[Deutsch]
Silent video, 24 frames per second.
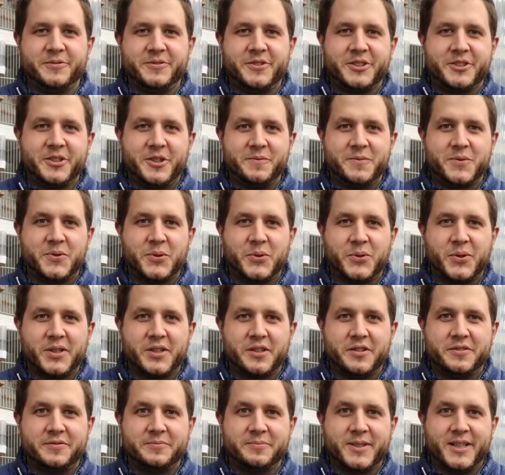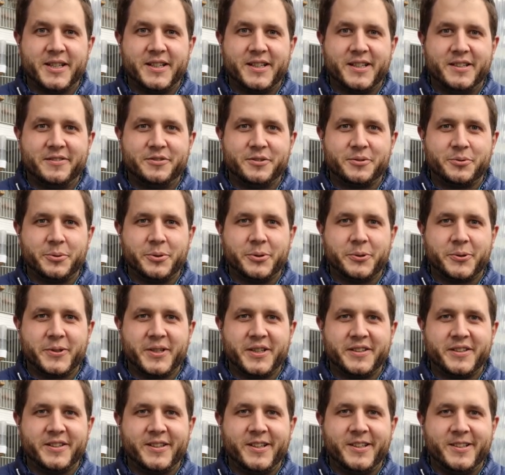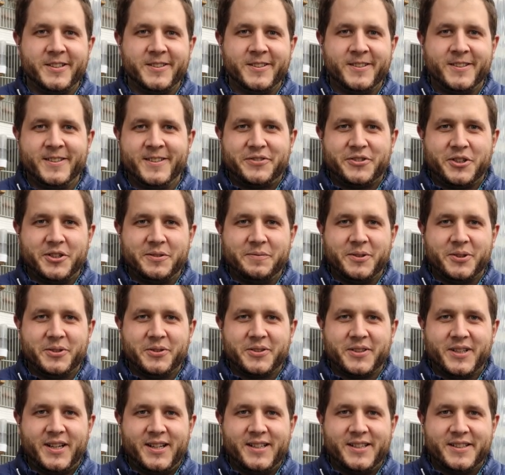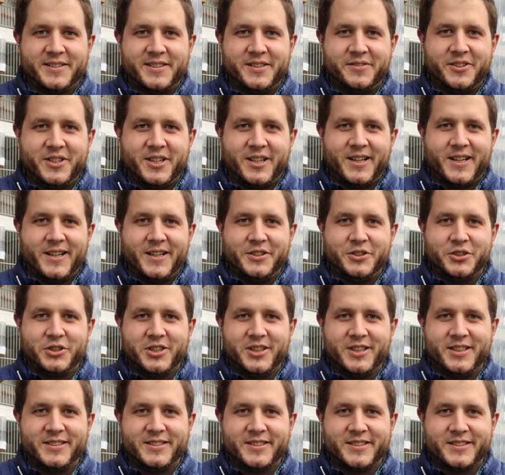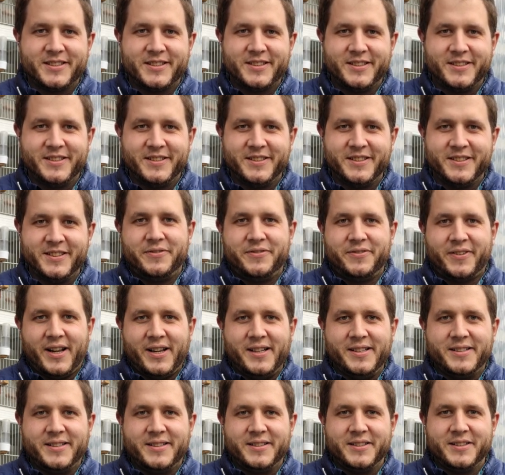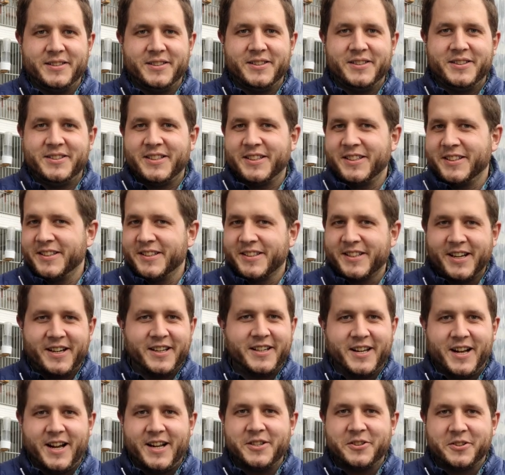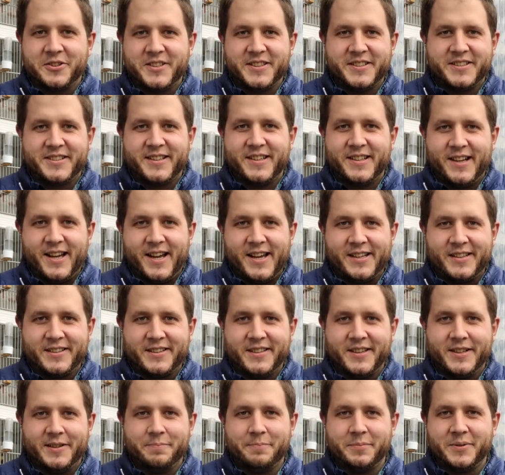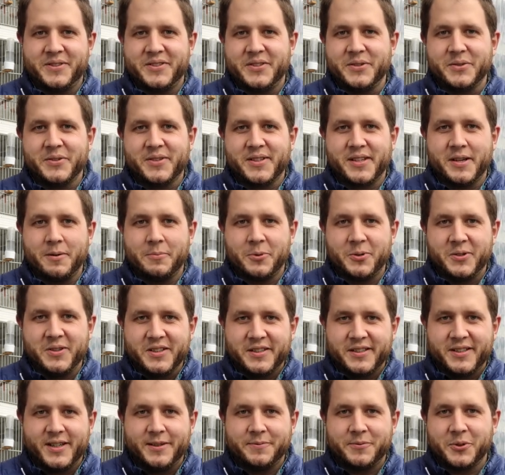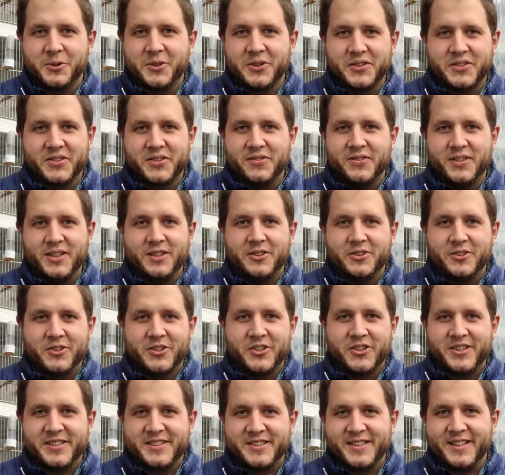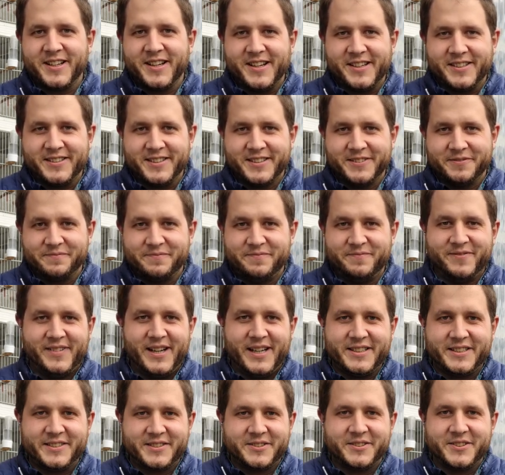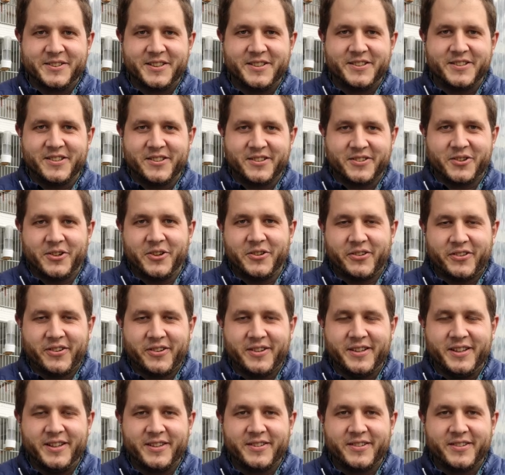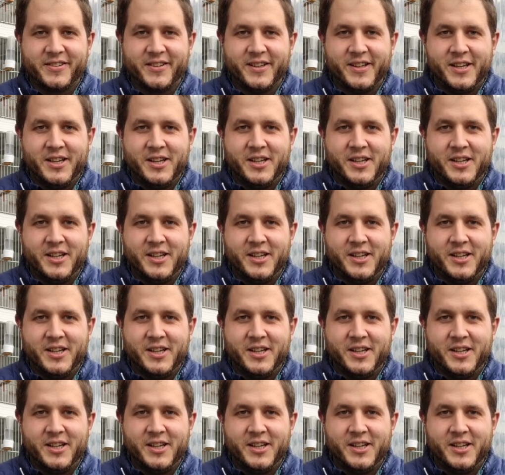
und willkommen zurück auf dem Kanal von Guido Cardelin. Freut mich total, dass ihr wieder reinschaltet. Falls ihr den Kanal noch nicht geliked habt bzw. abonniert habt und das Video noch nicht geliked habt, macht es doch jetzt, das kostet nichts